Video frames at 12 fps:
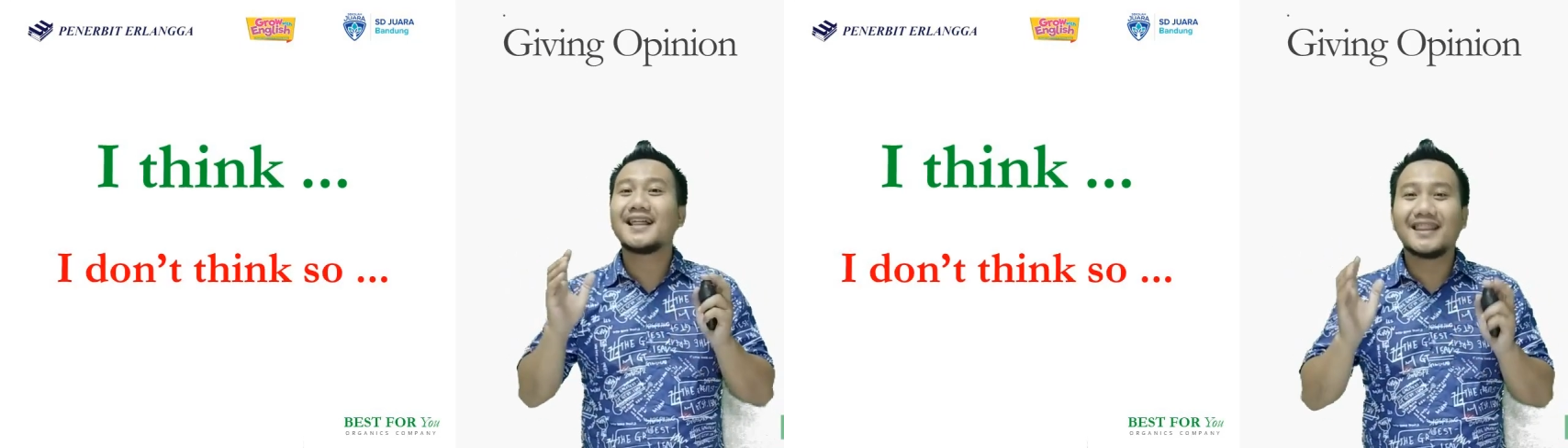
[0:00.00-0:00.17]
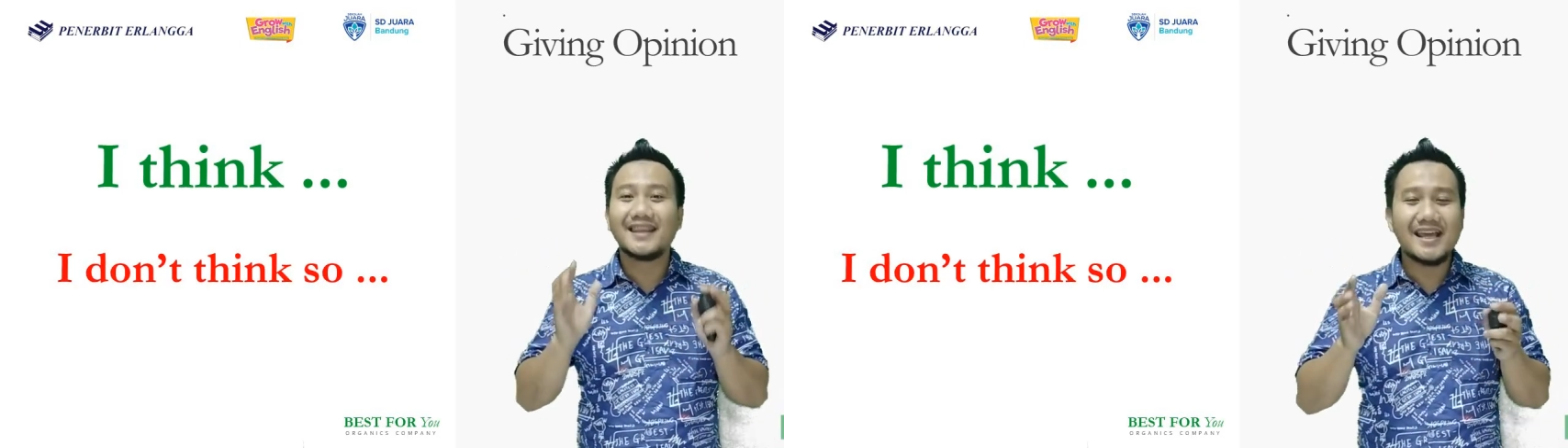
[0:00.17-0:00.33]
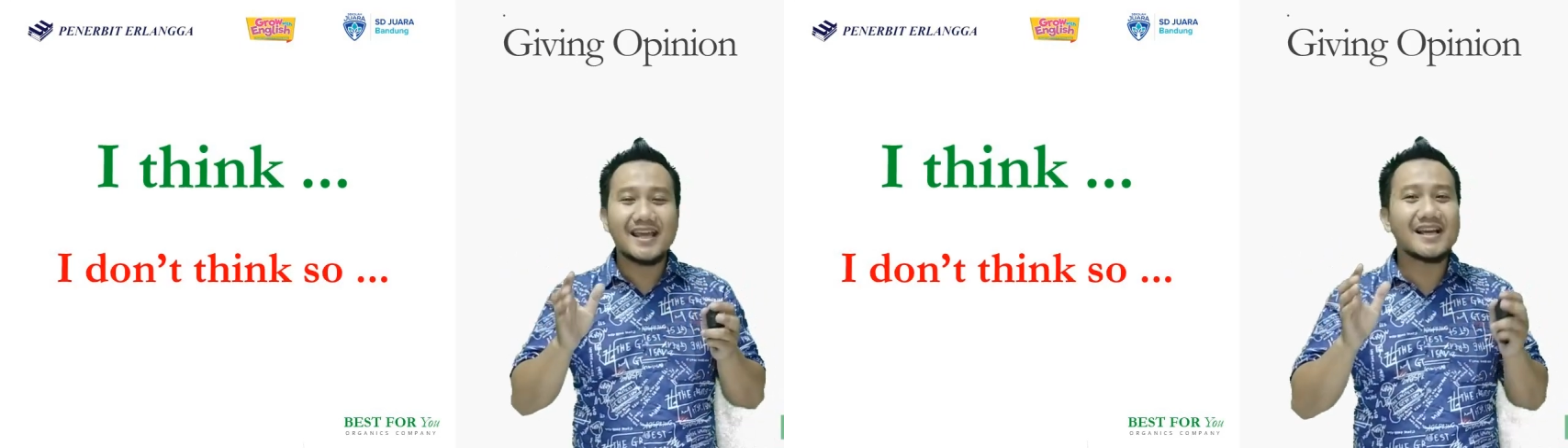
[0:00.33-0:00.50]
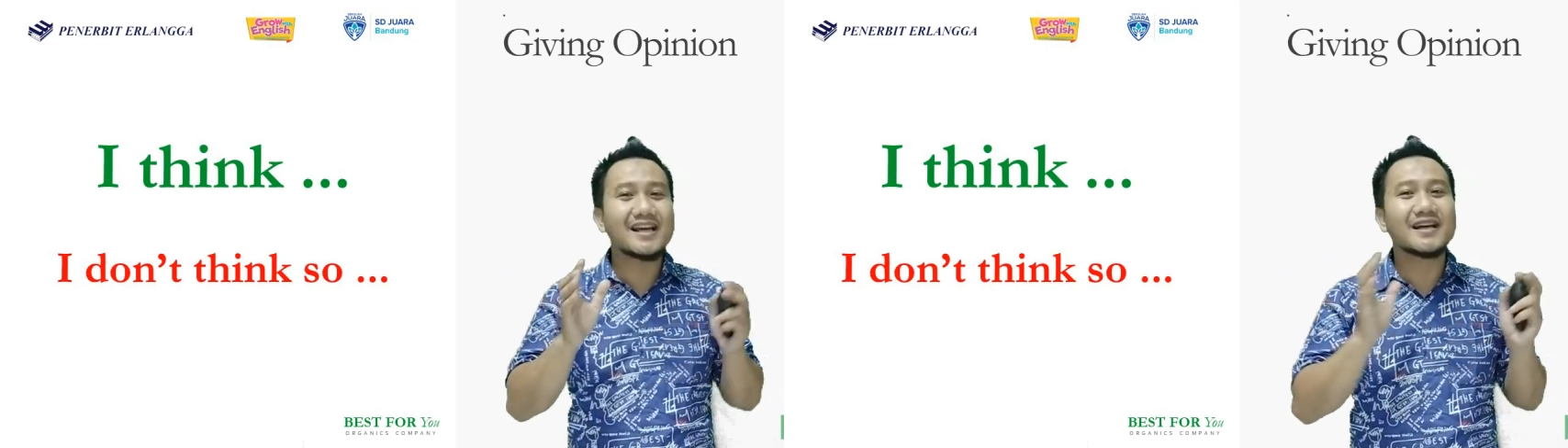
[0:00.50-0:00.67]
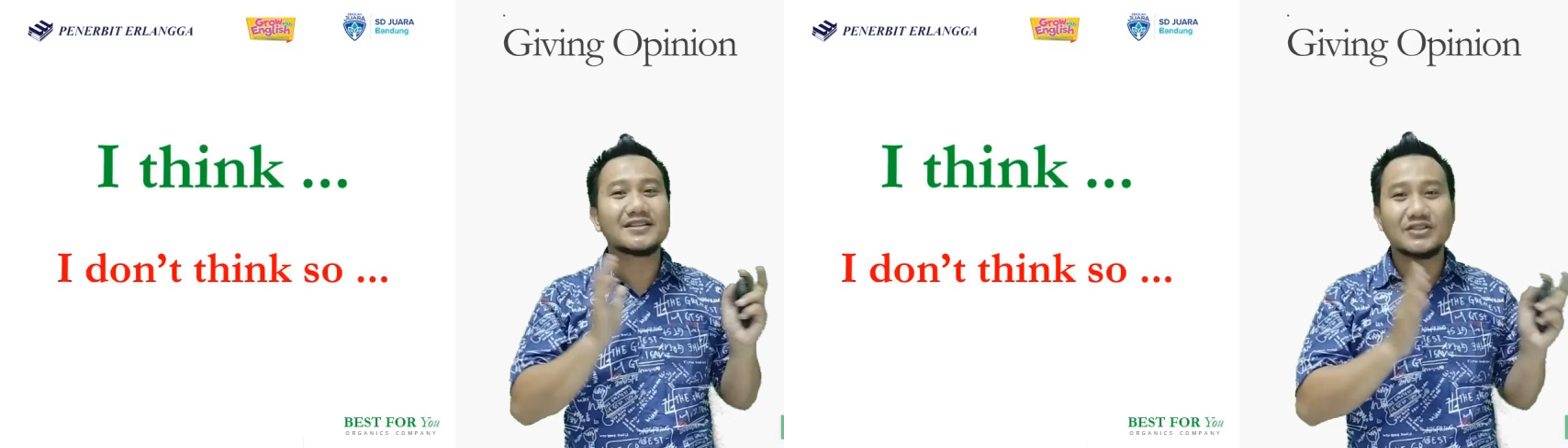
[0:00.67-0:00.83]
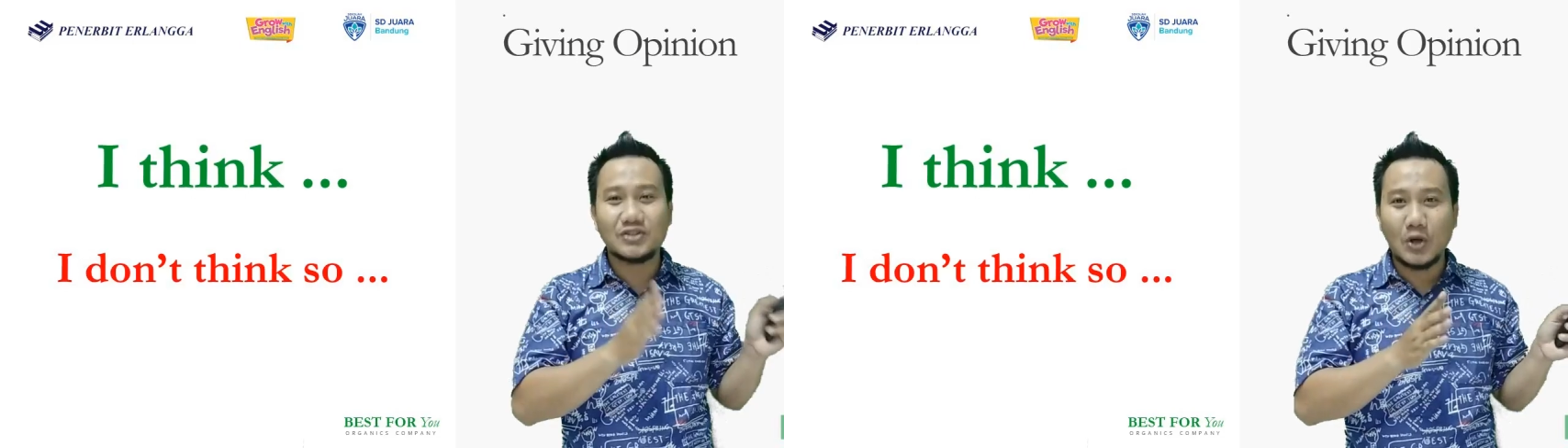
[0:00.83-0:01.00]

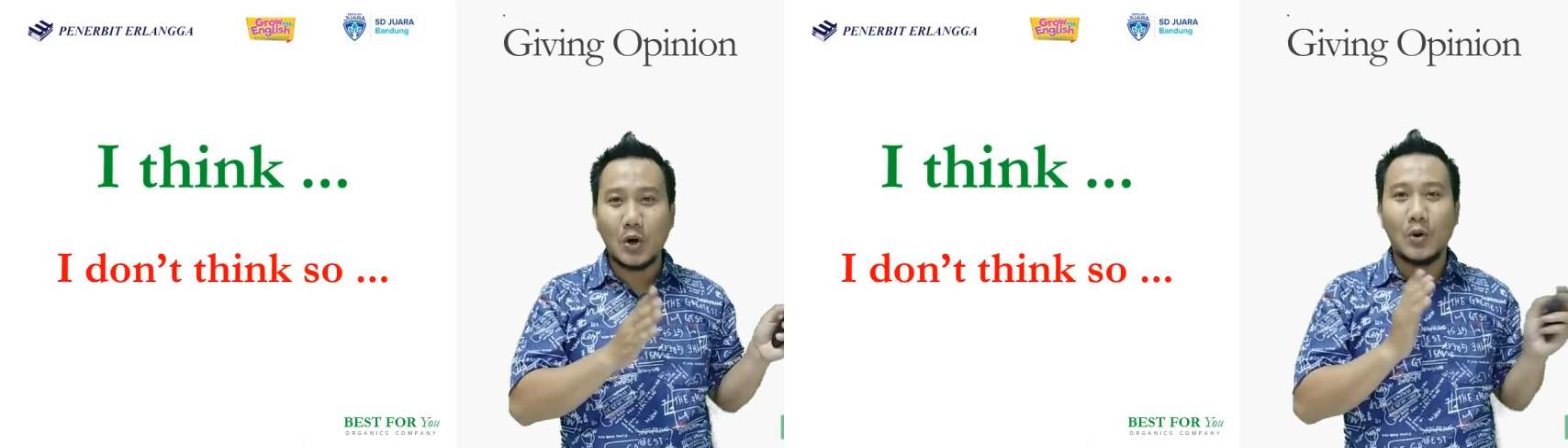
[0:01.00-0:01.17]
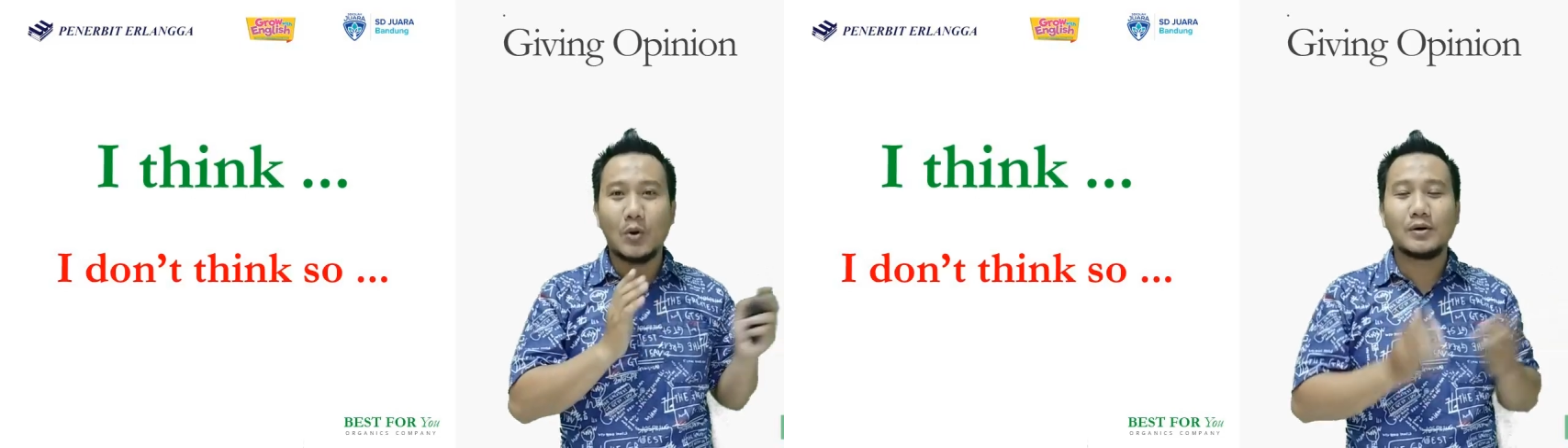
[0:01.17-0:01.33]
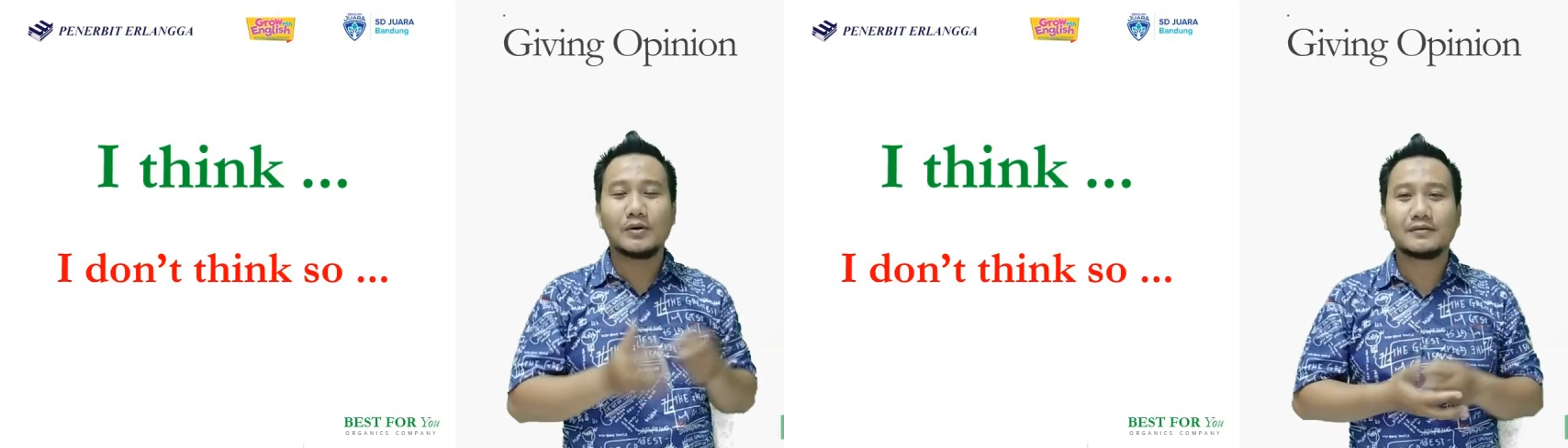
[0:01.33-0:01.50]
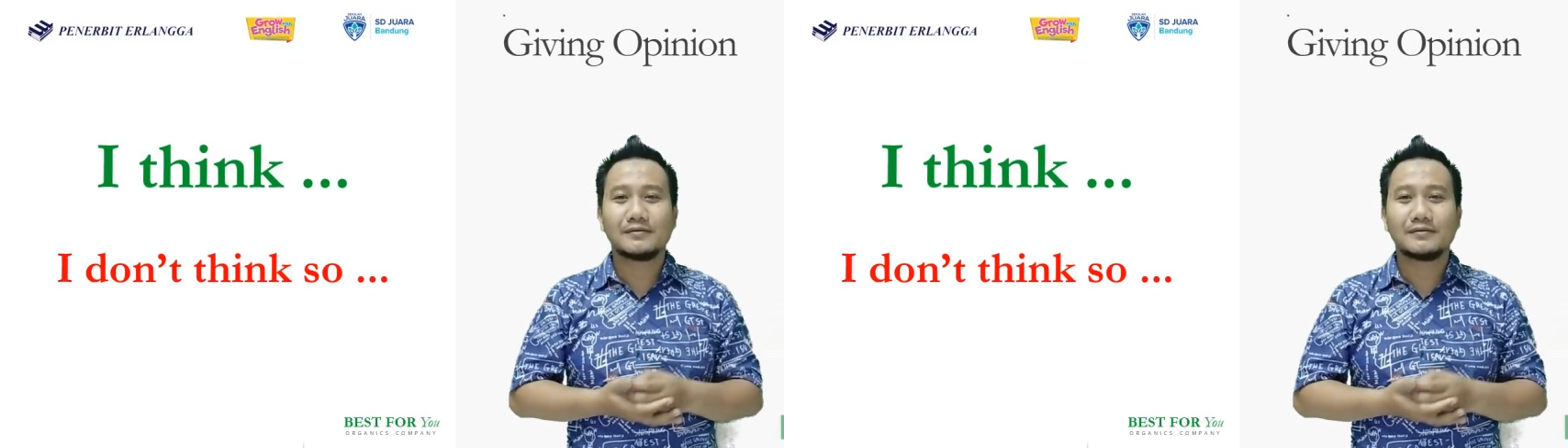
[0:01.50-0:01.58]
think so.